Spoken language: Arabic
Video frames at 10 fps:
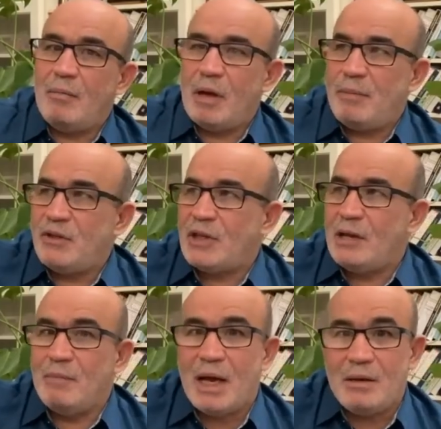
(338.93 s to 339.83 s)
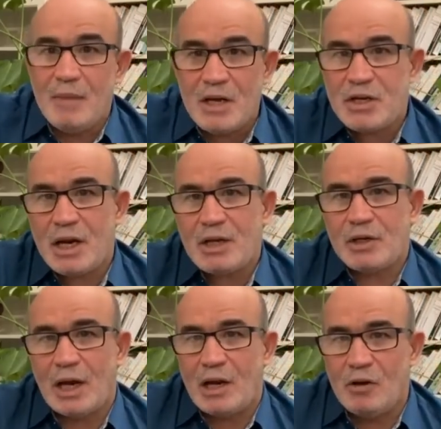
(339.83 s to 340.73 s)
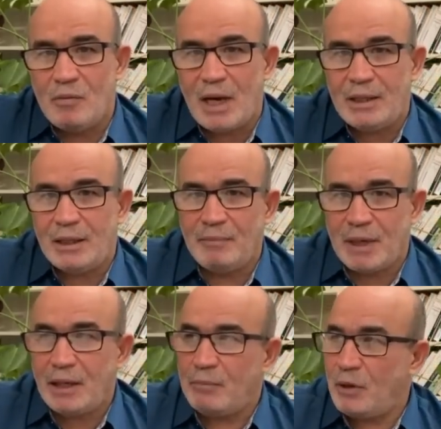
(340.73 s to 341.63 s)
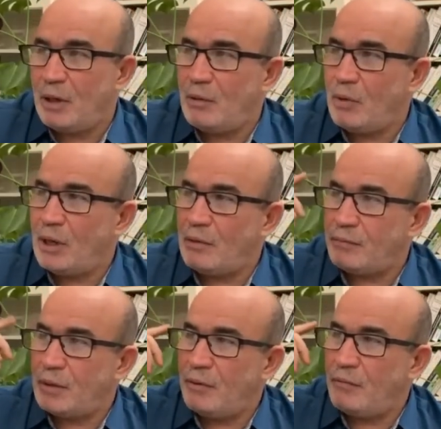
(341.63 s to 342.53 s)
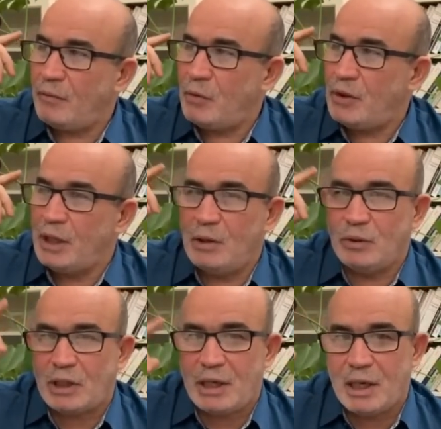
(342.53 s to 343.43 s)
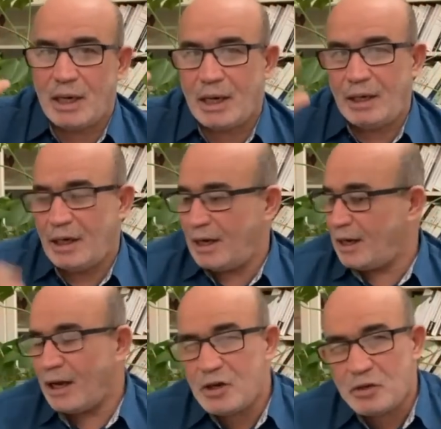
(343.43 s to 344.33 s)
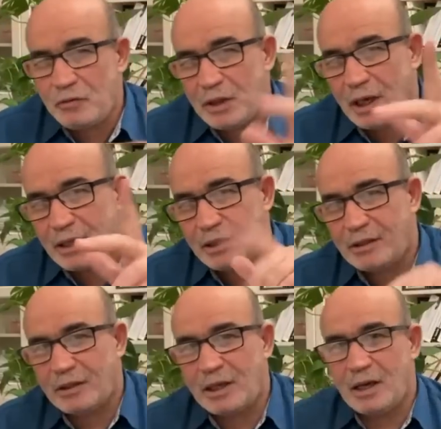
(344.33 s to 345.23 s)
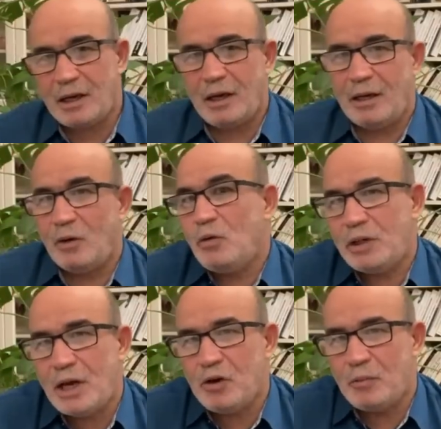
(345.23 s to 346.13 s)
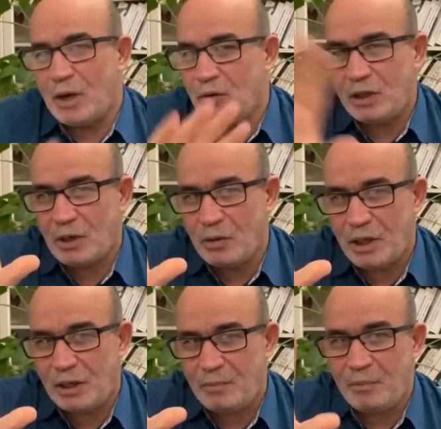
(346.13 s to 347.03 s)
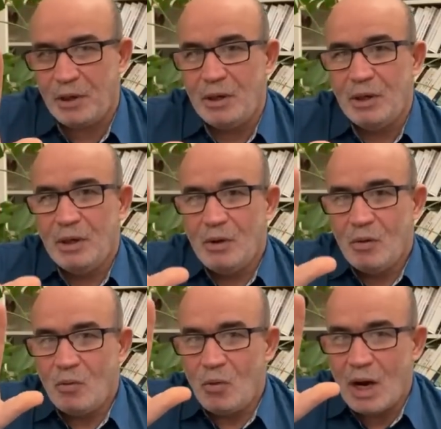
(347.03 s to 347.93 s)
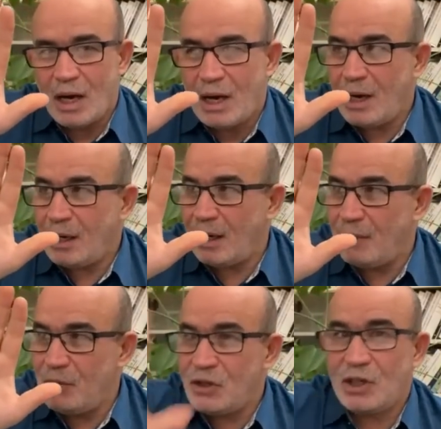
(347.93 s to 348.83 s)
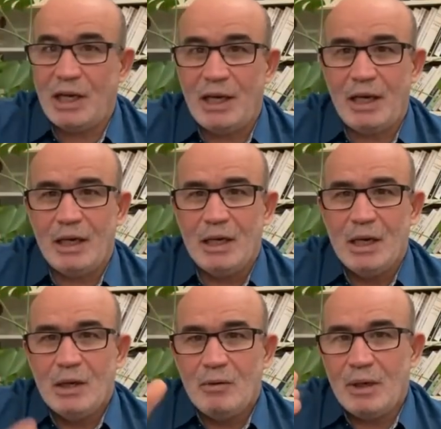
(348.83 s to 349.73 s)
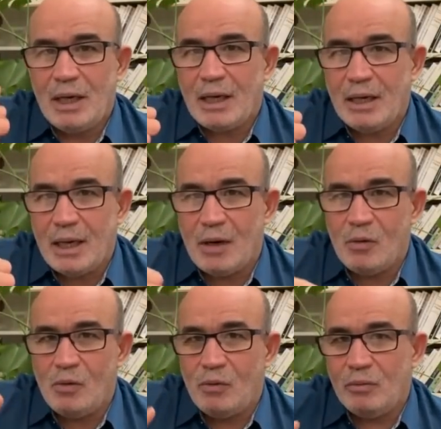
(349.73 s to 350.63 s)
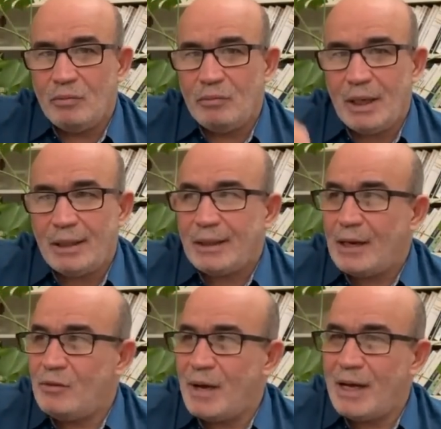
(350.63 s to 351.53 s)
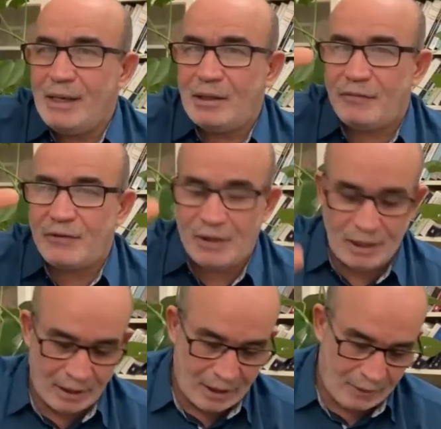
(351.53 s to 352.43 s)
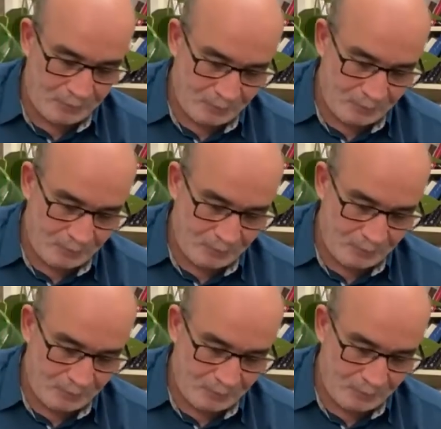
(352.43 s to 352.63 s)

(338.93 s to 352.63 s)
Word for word: بن سلمان ما جاش قال لهم عندي مريض بوذني والطياره الى اخره خلينا نشوف هذه قضيه الطياره انا قلتها يومها قلت راهو يكذب وكلام مش صحيح ولكنه اعطى لهم اي تفسير يعني